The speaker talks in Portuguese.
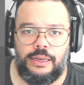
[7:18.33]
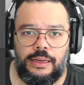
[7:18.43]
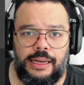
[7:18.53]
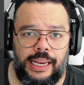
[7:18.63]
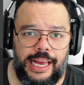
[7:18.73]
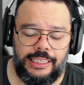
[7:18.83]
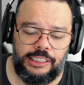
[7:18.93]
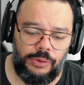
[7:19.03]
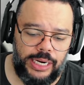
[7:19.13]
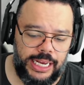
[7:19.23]
Galera,
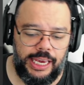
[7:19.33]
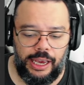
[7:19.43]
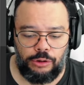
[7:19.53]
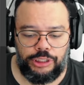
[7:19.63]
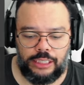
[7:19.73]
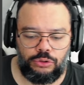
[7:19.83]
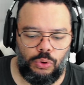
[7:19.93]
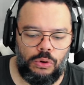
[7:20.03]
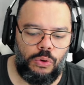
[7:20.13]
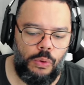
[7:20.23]
então olha aqui, eu já
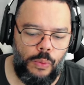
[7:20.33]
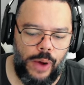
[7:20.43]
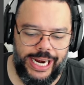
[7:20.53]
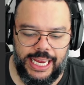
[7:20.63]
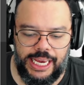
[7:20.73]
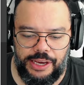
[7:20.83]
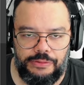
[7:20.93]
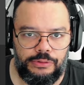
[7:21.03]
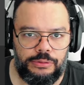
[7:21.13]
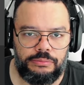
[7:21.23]
tô com o um
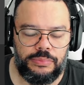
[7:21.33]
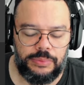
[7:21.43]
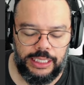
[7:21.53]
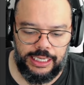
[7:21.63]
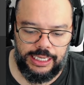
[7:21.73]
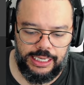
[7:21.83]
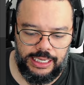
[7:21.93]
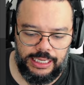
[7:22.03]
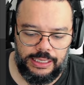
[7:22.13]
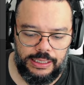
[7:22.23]
arquivo, né?
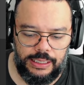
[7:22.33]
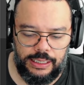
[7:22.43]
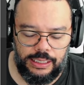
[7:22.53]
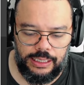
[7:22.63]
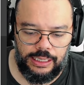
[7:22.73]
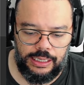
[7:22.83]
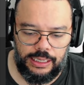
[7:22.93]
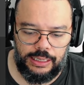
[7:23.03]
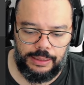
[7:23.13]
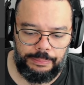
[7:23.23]

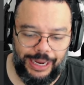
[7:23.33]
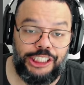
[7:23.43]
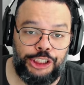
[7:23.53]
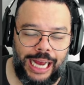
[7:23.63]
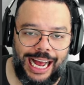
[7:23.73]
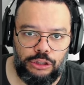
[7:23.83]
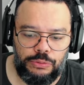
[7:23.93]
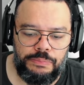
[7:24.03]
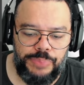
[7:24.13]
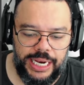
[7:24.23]
Uh,
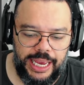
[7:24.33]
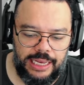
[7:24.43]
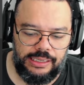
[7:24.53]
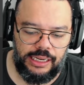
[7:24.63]
baixado, beleza?